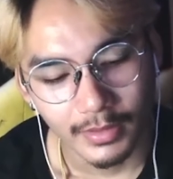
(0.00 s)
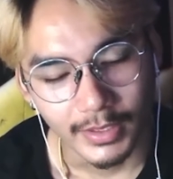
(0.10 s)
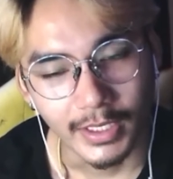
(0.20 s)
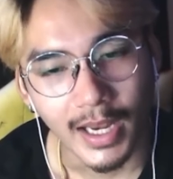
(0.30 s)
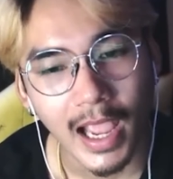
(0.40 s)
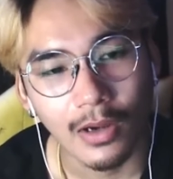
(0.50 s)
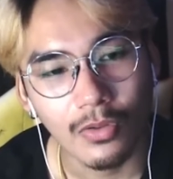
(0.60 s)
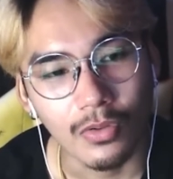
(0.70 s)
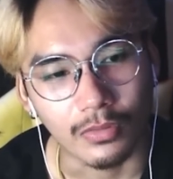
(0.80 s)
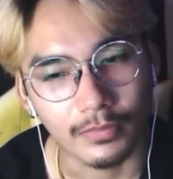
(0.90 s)
ทีน่า
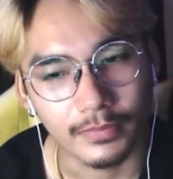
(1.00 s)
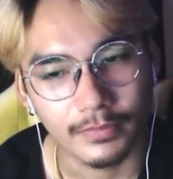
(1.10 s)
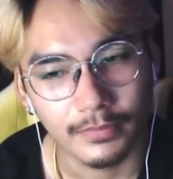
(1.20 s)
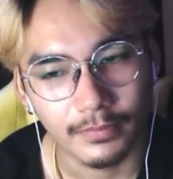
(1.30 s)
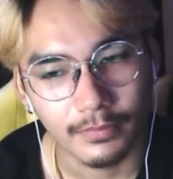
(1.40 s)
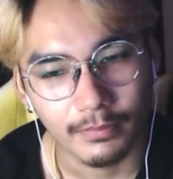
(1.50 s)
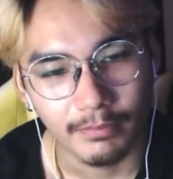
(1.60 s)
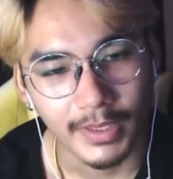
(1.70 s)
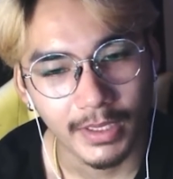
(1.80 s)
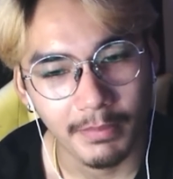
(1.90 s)
ลูก
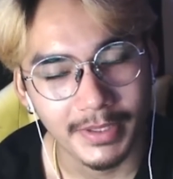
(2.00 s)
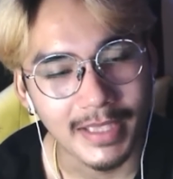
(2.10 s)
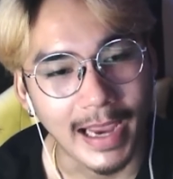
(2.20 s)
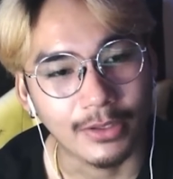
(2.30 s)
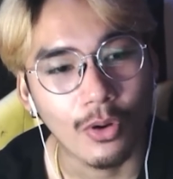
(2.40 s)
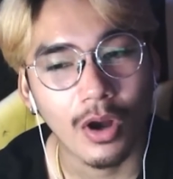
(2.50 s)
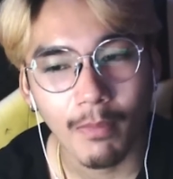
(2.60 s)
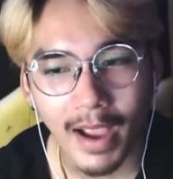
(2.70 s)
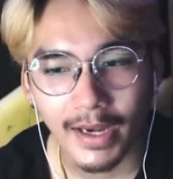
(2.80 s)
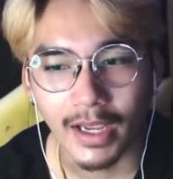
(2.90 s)
มีมีสายโทรเข้า
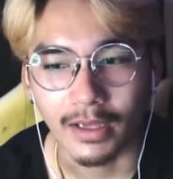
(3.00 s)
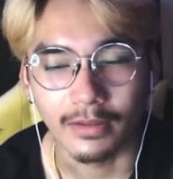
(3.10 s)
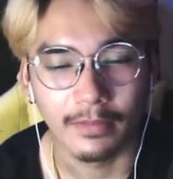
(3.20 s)
มาน่ะ